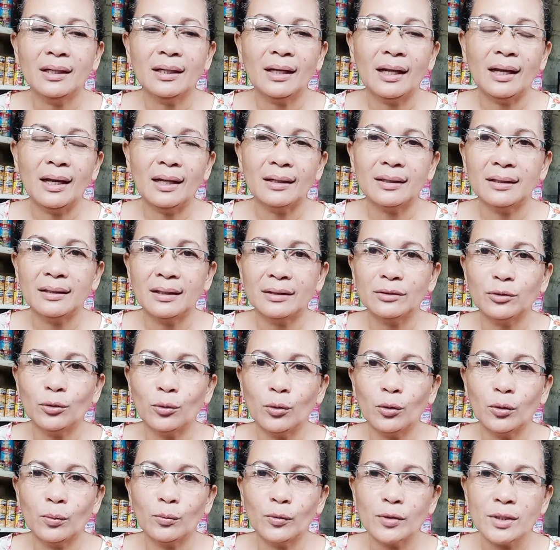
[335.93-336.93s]
Ang laki ng
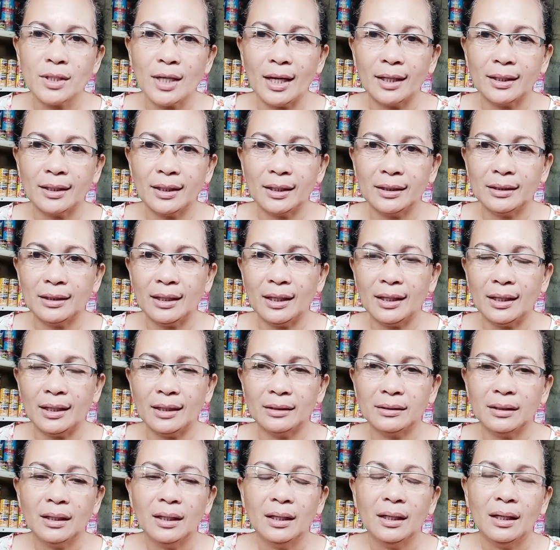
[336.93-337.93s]
tulong mo sa akin
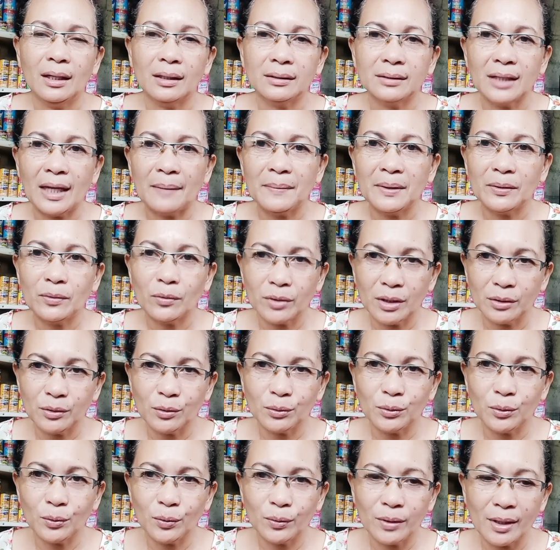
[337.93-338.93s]
at ang dami kong
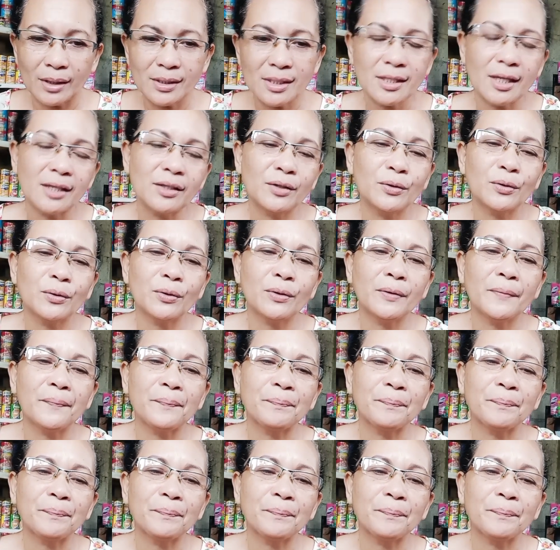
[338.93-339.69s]
natutunan sa iyo.